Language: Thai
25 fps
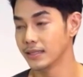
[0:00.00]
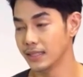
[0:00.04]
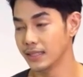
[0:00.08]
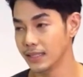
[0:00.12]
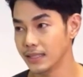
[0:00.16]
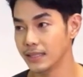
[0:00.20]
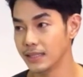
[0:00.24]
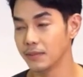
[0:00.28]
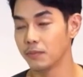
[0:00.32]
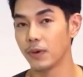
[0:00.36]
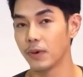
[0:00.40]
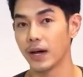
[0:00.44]

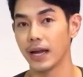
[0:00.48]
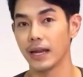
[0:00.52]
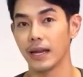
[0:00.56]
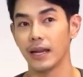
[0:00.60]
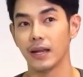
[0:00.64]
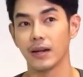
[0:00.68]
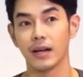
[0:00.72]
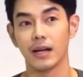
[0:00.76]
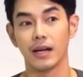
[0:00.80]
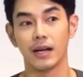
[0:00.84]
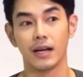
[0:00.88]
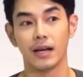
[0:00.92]
40วัน แล้
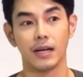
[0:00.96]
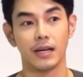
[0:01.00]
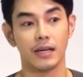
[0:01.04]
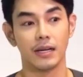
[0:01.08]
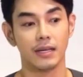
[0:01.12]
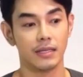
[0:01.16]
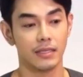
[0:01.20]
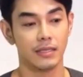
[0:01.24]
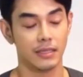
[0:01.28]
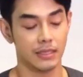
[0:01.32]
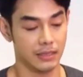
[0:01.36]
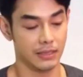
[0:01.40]
วก็
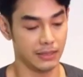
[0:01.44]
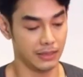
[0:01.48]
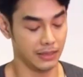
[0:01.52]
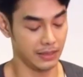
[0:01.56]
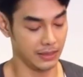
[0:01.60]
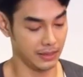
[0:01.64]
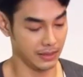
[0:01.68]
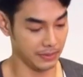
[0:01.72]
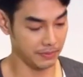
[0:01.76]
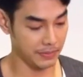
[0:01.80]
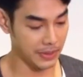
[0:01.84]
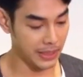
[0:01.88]

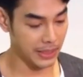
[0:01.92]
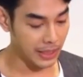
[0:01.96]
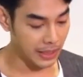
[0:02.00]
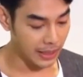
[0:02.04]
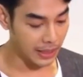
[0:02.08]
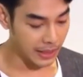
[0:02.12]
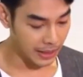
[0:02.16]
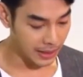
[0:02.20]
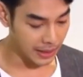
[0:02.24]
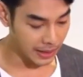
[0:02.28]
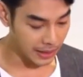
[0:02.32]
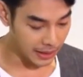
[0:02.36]
มี
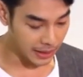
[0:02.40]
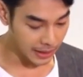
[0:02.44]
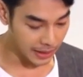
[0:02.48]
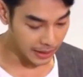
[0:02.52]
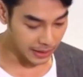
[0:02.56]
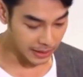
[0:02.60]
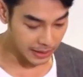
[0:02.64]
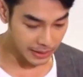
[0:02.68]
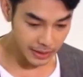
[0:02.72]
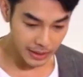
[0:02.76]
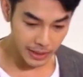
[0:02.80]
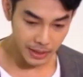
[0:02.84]

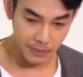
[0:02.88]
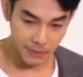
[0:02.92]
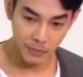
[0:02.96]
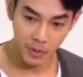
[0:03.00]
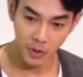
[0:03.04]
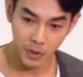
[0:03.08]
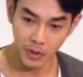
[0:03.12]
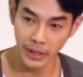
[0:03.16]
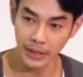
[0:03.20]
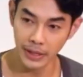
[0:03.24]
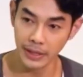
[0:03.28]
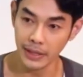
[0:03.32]
เครื่อง
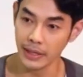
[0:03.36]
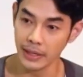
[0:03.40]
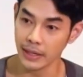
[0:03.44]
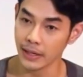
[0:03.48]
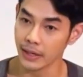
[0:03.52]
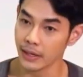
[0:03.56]
พ่นอีก